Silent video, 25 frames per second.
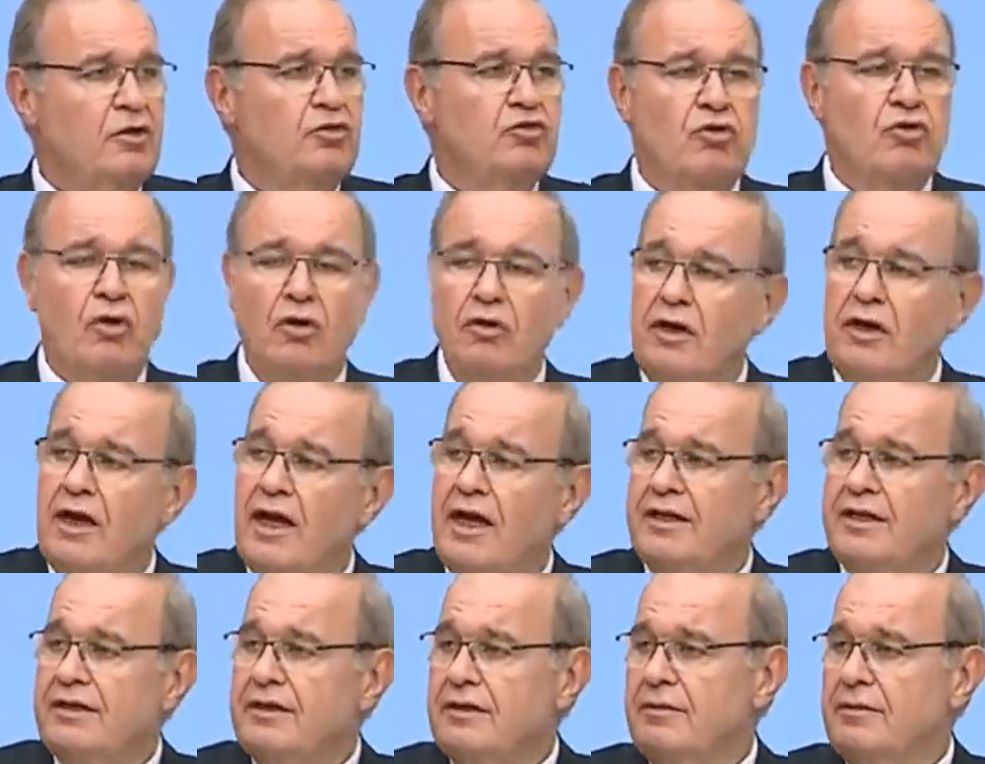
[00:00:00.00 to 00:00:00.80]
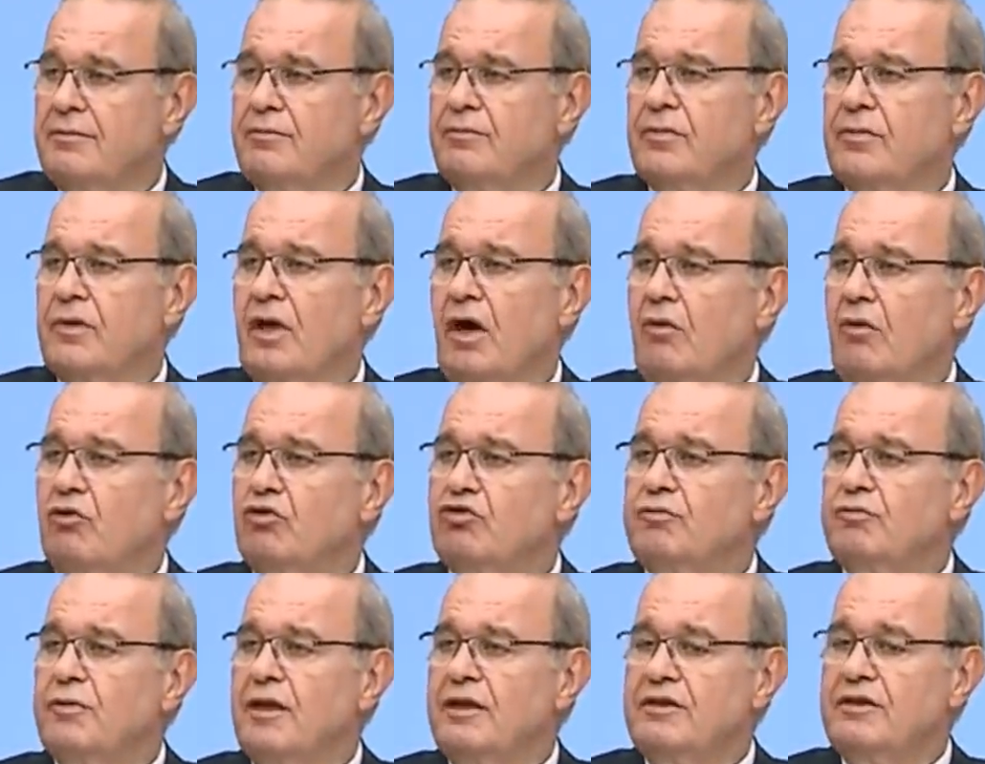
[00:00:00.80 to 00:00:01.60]
Troller,
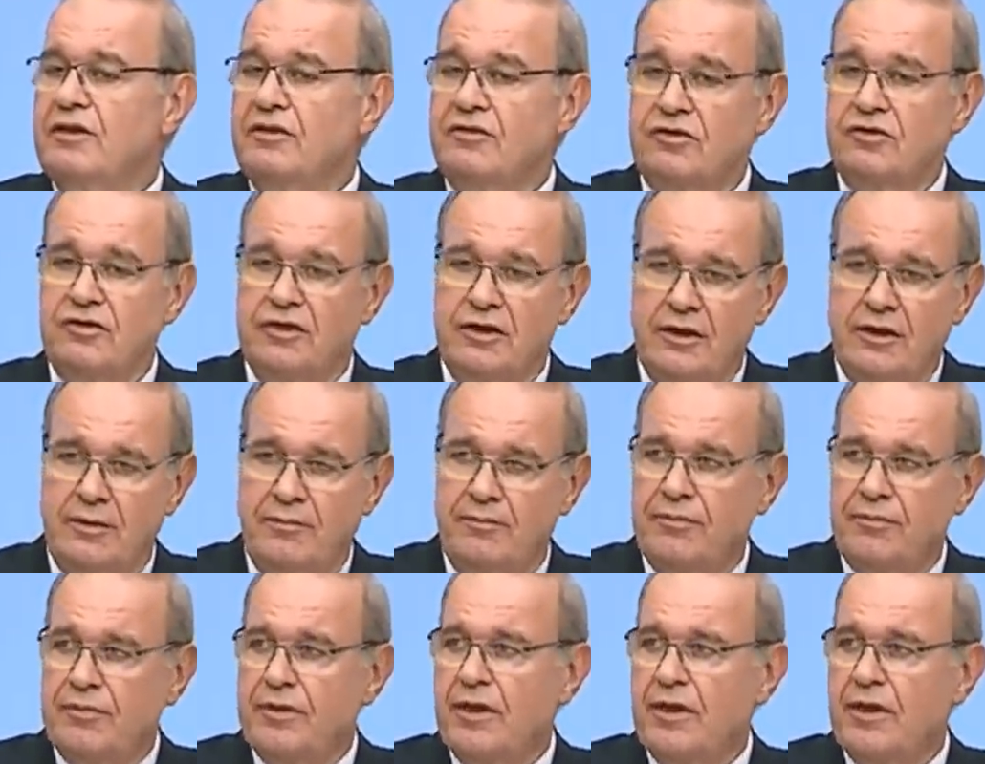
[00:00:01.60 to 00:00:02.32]
havuz medyası,